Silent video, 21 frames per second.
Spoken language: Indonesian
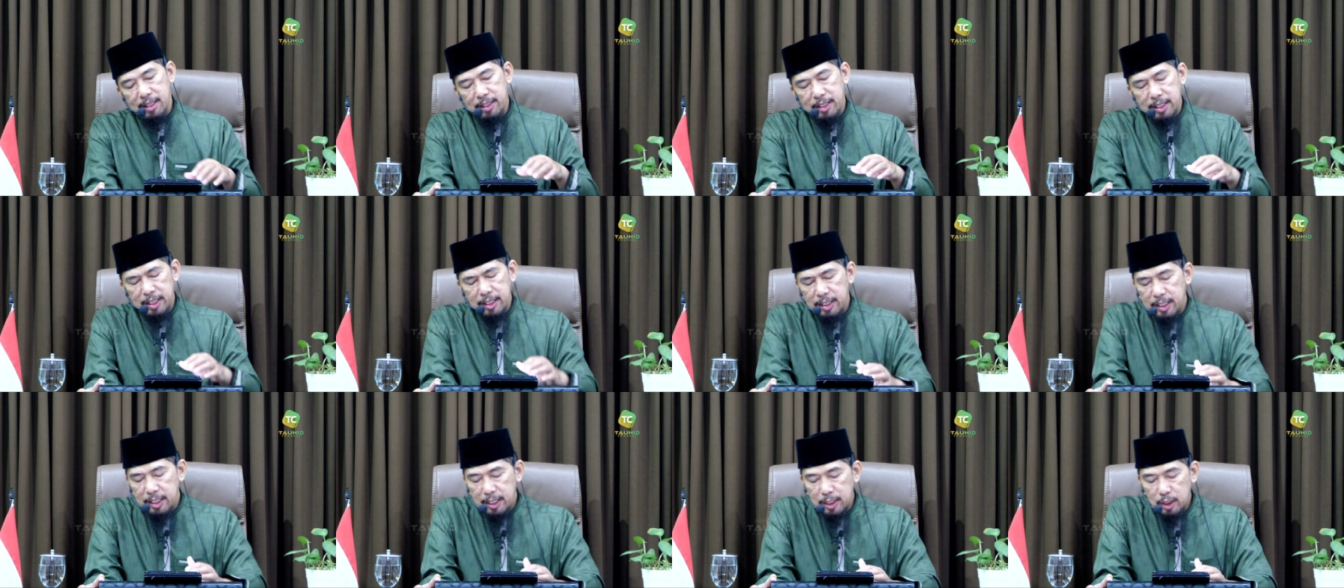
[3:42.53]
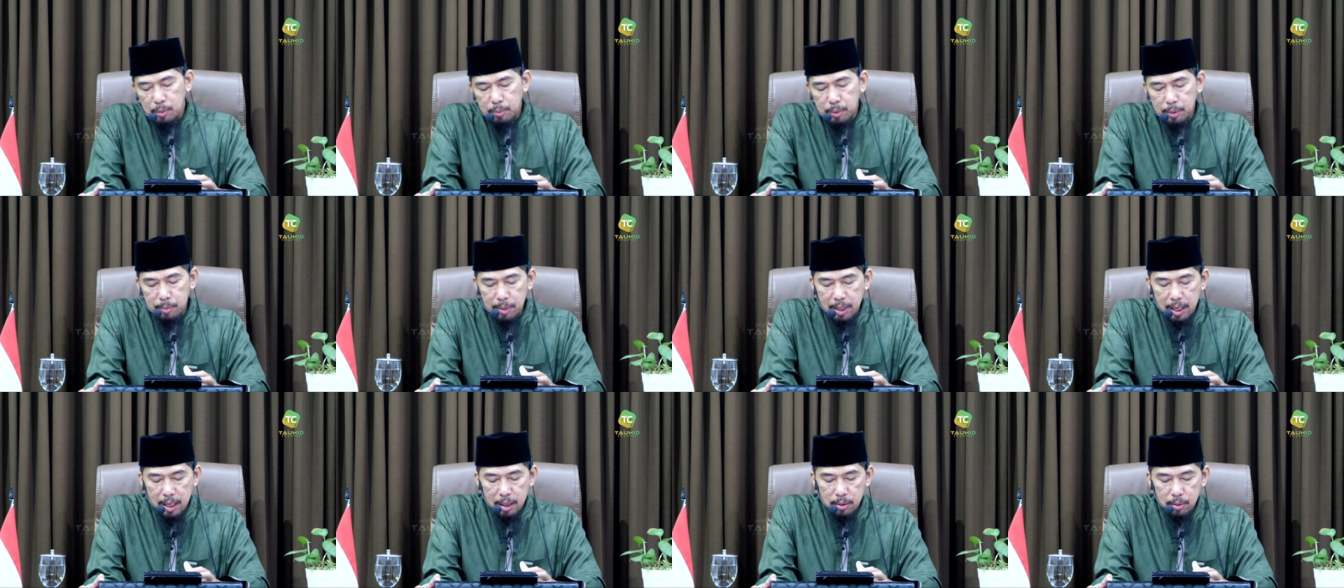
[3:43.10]
jin-jin itu pun
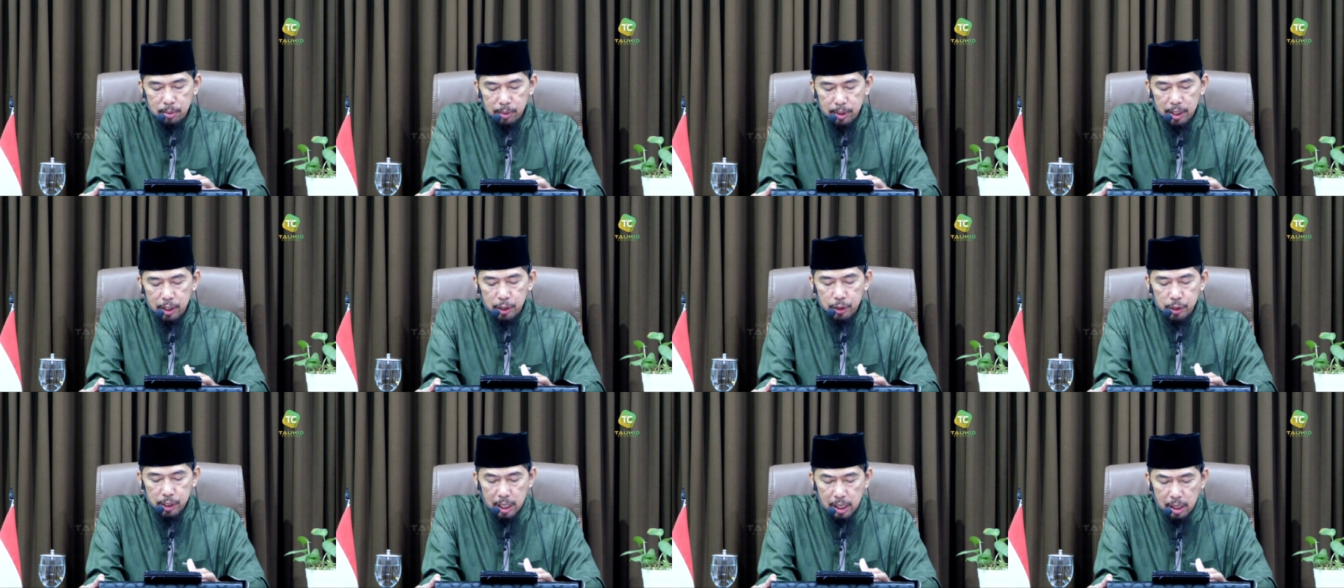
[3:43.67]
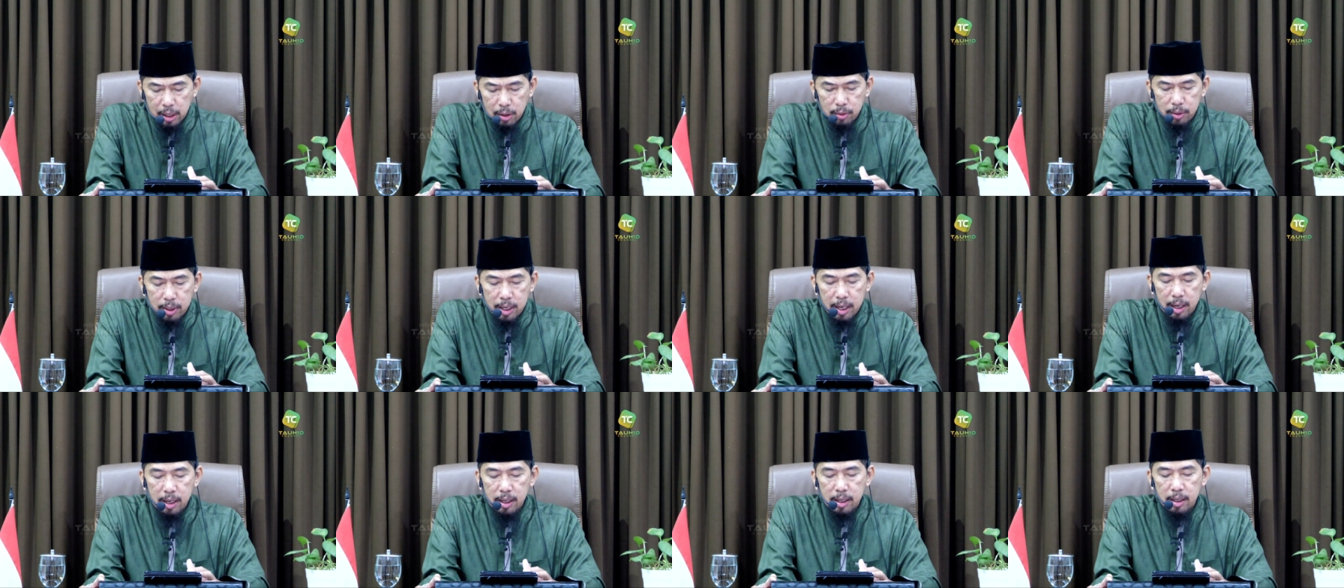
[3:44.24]
mengakui
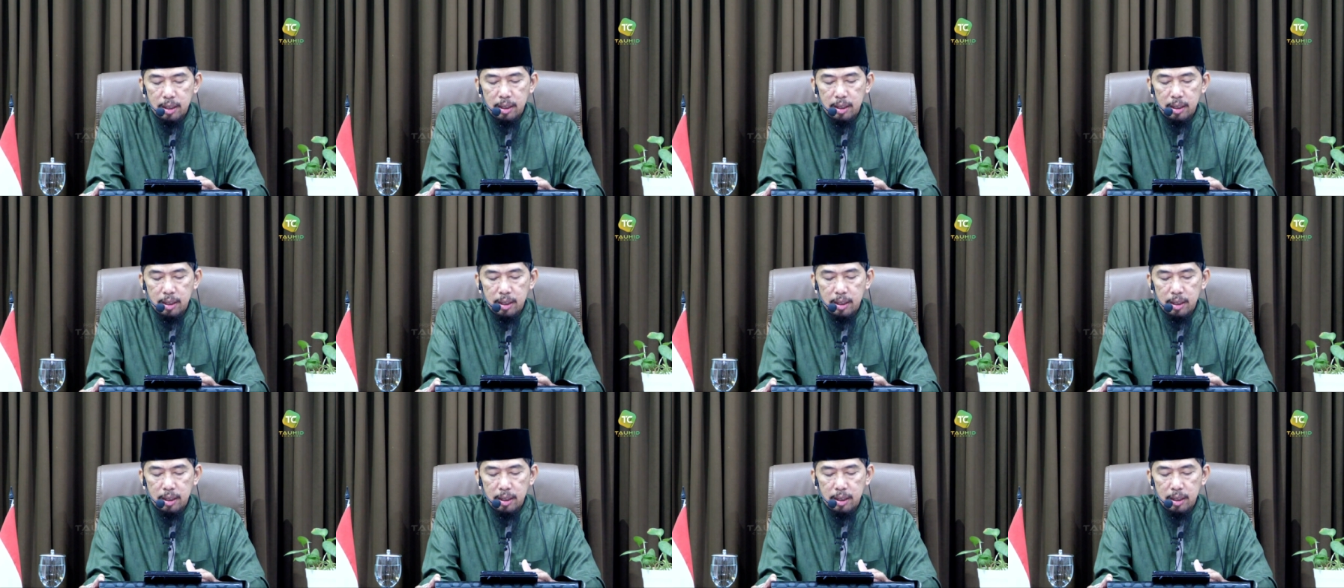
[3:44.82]
syarruna.